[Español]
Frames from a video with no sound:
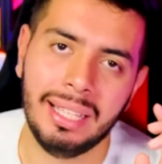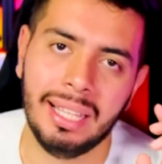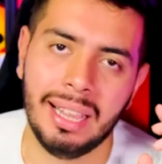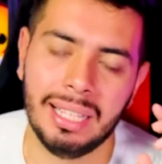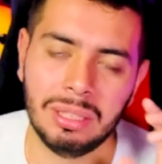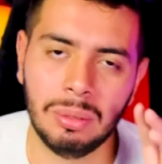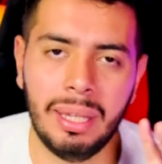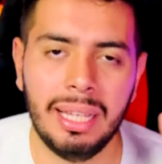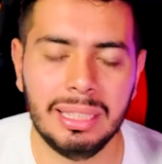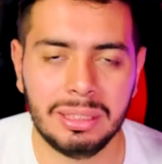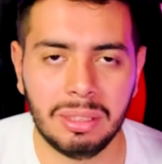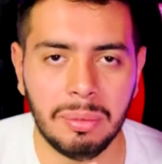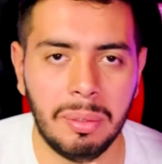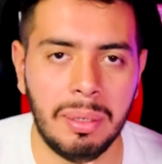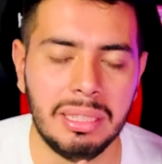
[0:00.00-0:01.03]
de las jugadas
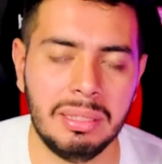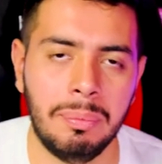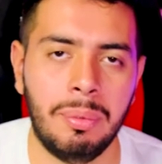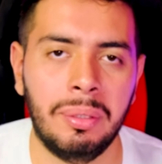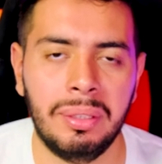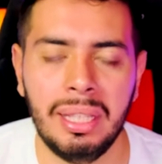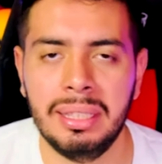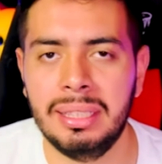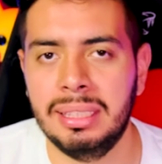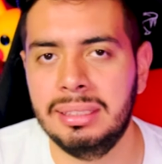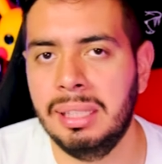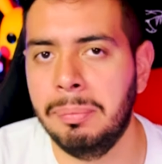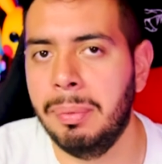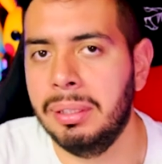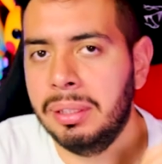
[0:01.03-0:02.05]
como más importantes
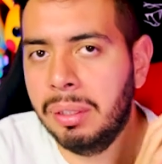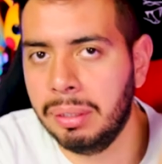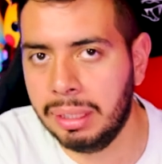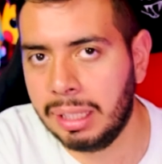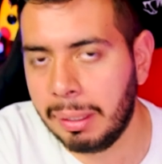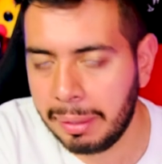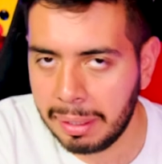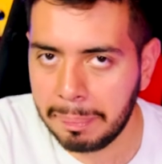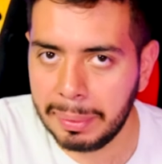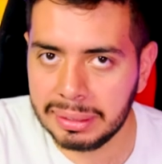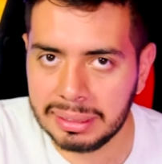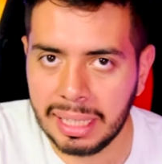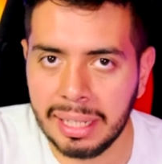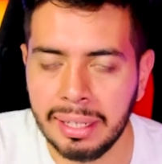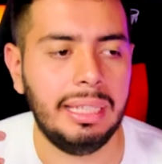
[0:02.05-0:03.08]
del partido que acaba de
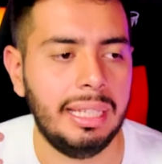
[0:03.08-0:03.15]
pasar